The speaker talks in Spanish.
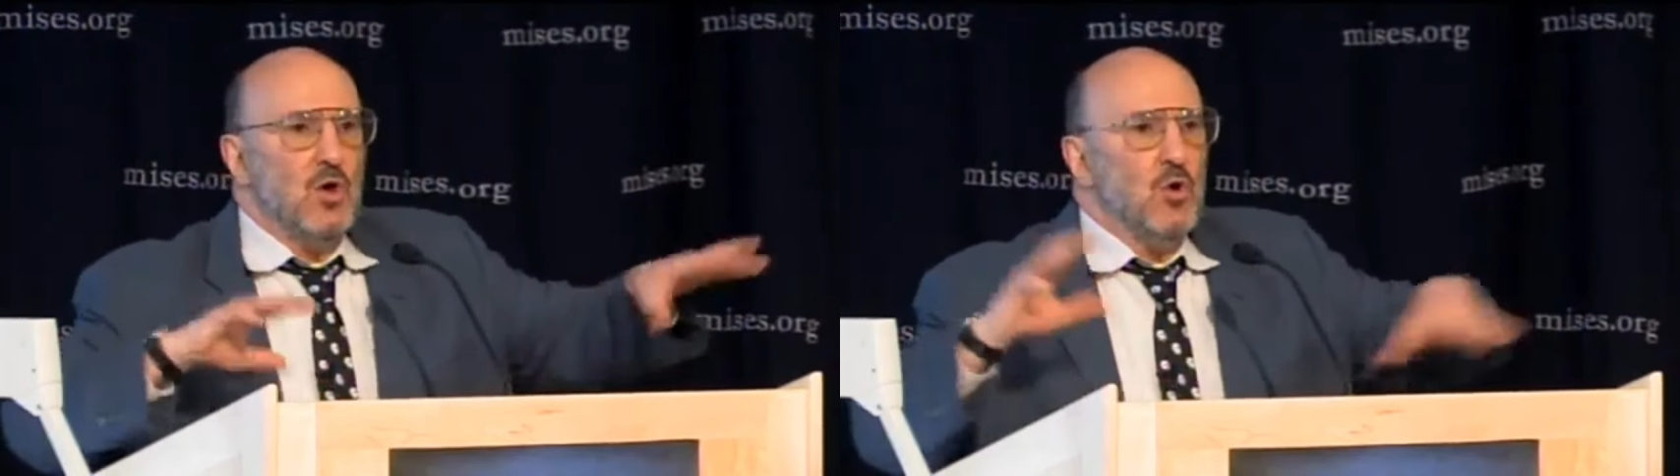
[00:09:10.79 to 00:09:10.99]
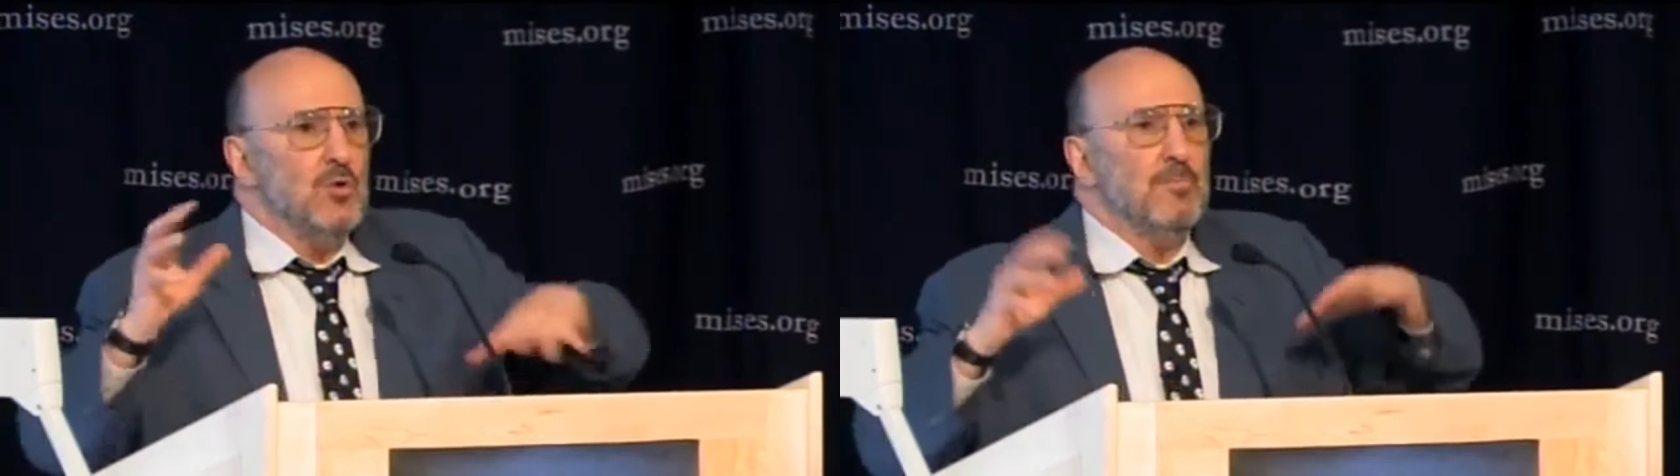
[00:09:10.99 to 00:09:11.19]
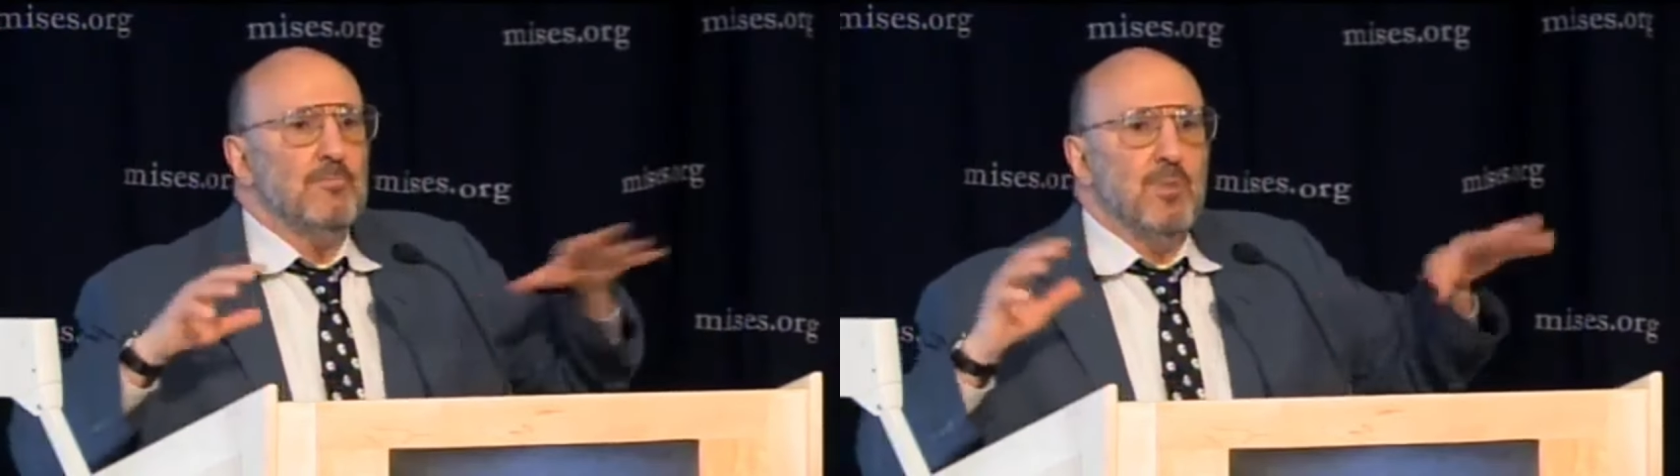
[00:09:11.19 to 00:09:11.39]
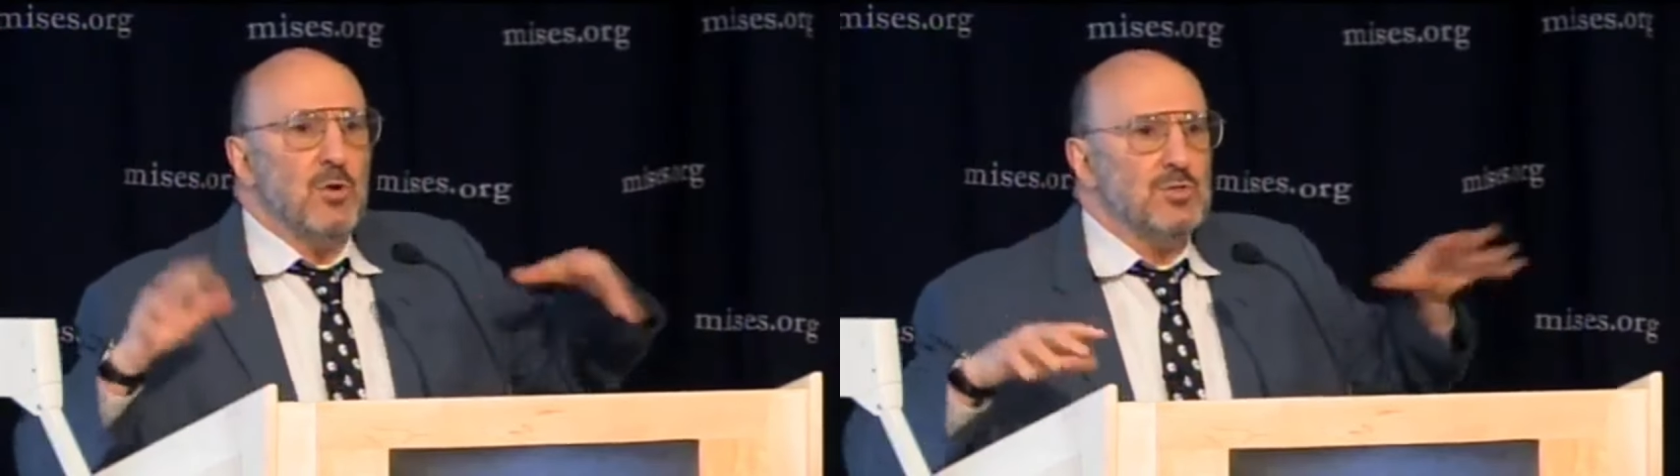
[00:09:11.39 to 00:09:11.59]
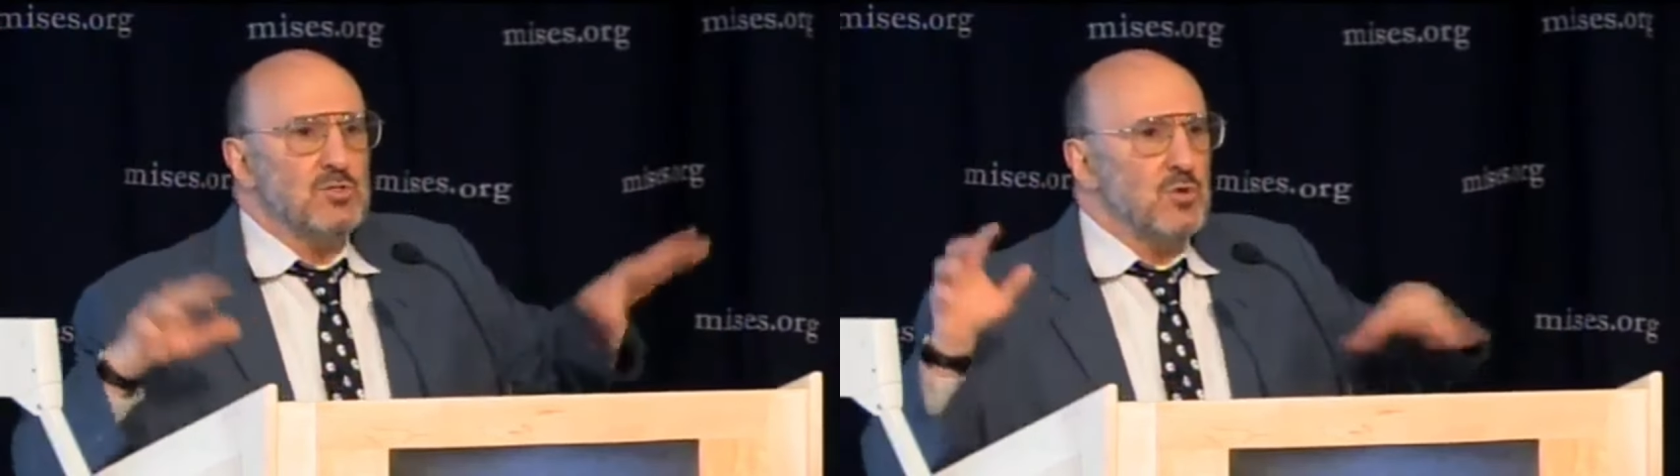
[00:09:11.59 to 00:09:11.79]
con
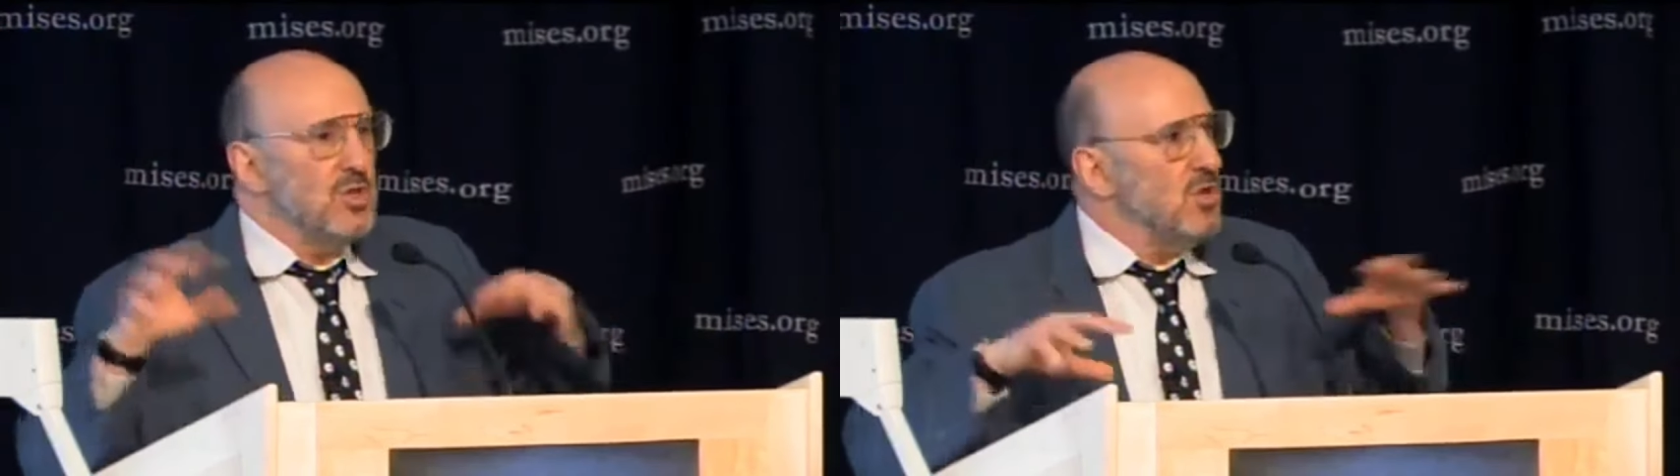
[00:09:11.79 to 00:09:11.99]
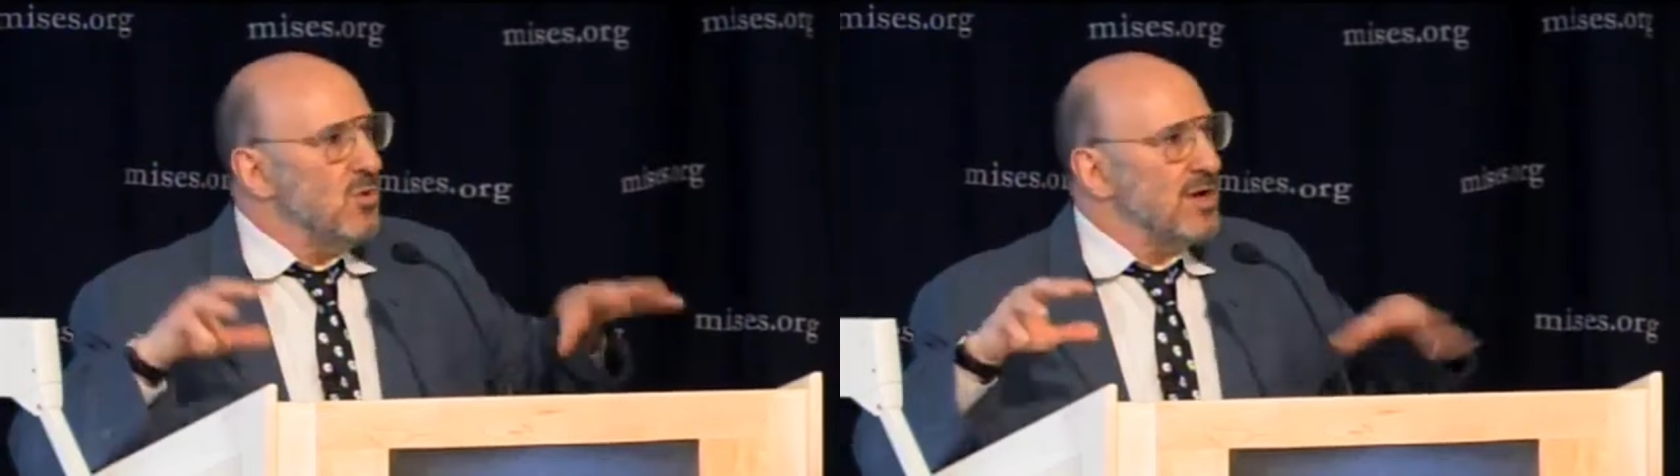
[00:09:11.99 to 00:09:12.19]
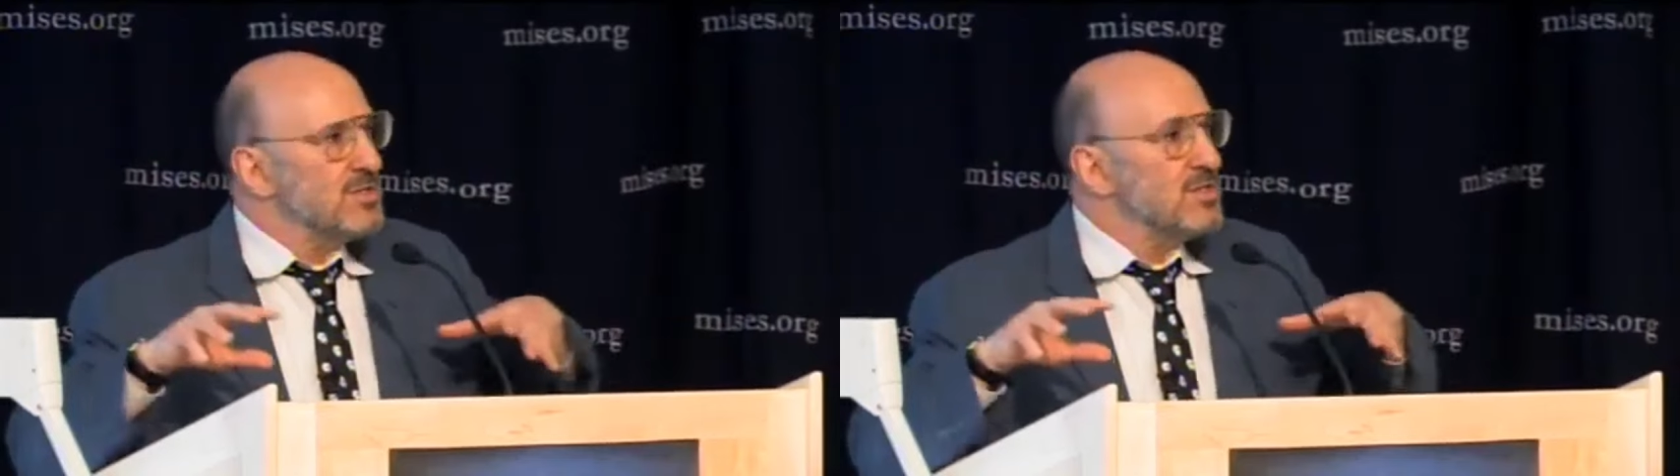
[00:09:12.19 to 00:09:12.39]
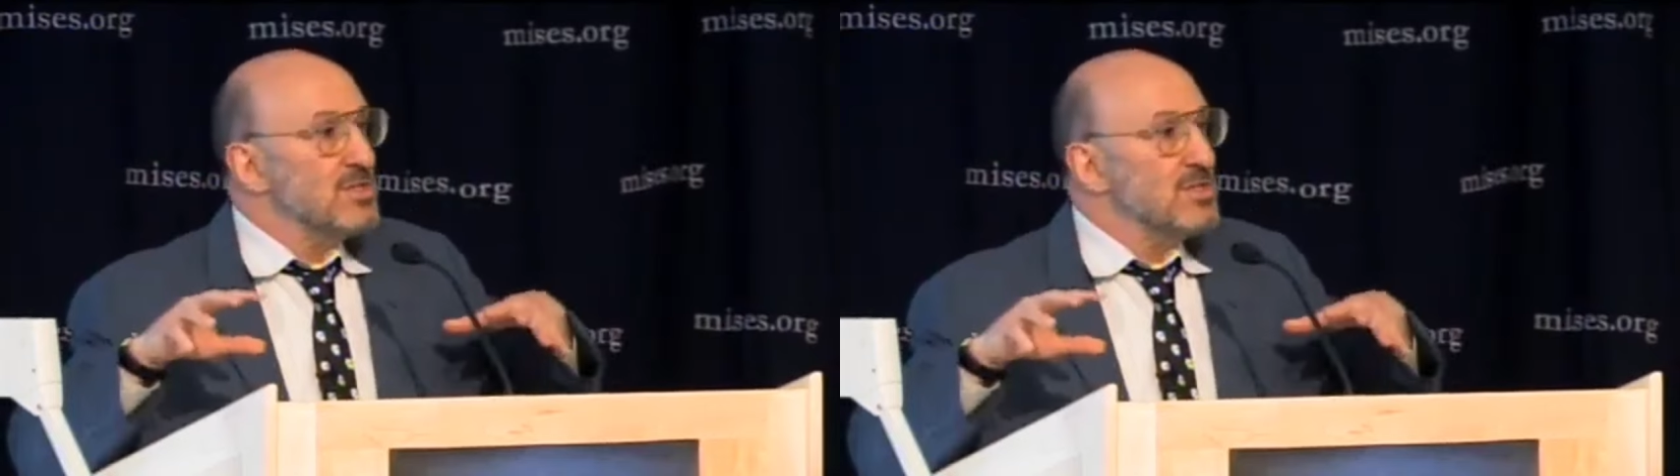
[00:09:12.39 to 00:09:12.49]
trabajadores organizados de